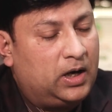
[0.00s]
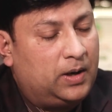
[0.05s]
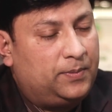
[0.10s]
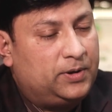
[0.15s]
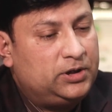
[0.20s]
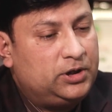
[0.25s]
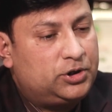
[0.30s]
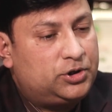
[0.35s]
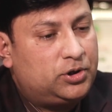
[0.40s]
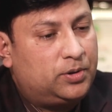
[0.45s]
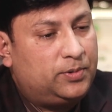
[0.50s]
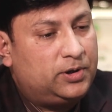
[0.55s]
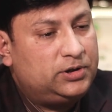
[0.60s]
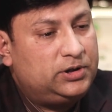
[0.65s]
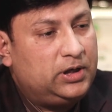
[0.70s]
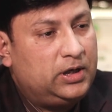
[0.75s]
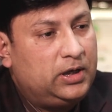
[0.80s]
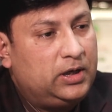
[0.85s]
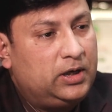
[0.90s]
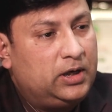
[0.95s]
আমাদের
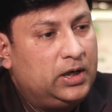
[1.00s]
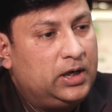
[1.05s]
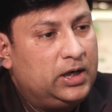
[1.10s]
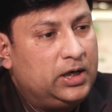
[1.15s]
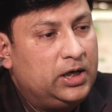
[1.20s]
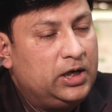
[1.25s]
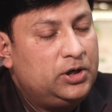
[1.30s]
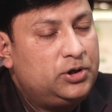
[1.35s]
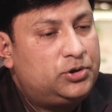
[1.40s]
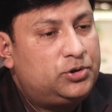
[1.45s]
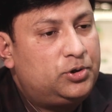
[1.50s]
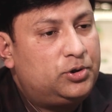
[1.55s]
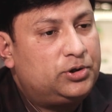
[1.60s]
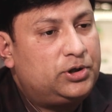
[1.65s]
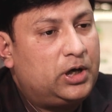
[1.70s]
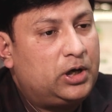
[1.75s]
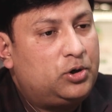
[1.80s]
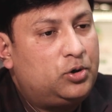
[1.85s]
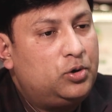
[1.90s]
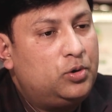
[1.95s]
সমাজে
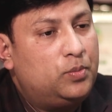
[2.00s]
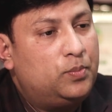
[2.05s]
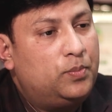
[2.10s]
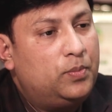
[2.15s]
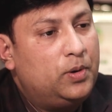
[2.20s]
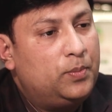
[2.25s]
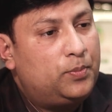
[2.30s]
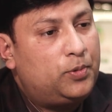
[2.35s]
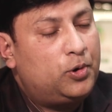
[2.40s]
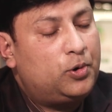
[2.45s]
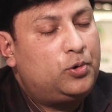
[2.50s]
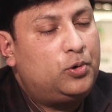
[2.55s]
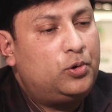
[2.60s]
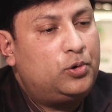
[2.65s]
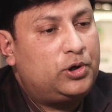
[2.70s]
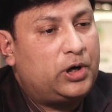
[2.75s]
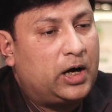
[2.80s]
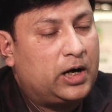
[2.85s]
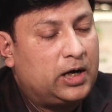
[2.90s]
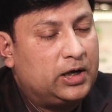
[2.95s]
হিংস্রতা খুব
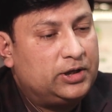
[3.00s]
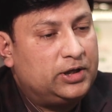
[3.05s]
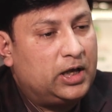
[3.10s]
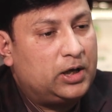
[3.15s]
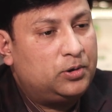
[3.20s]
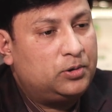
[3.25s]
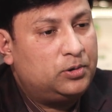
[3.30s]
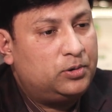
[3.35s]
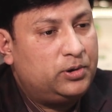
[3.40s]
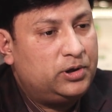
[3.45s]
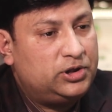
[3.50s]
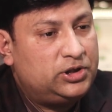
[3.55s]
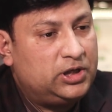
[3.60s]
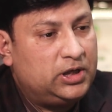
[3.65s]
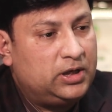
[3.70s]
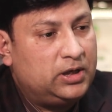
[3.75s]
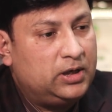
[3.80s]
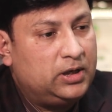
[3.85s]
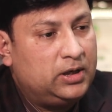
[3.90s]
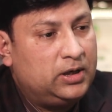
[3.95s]
প্রকট আকার ধারণ
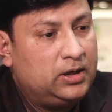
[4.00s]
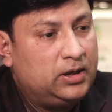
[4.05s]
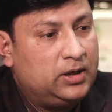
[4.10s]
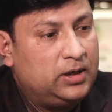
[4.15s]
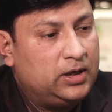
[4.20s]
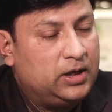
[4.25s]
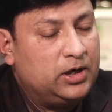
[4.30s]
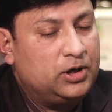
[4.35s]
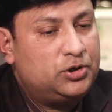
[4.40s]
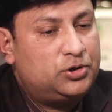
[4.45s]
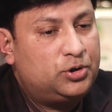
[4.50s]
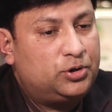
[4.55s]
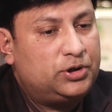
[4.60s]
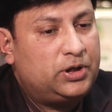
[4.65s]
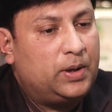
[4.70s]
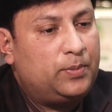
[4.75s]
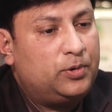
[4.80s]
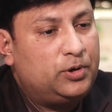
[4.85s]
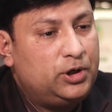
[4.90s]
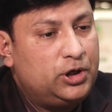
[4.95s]
করেছে
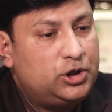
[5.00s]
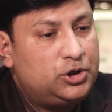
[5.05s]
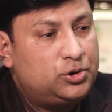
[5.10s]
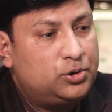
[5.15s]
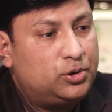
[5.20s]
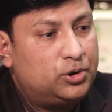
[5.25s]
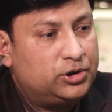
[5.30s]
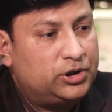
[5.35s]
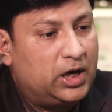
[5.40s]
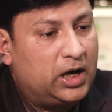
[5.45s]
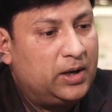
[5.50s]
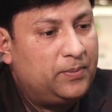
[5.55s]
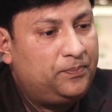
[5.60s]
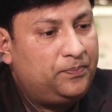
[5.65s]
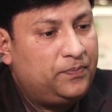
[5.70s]
হিংস্রতা এবং নিষ্ঠুরতা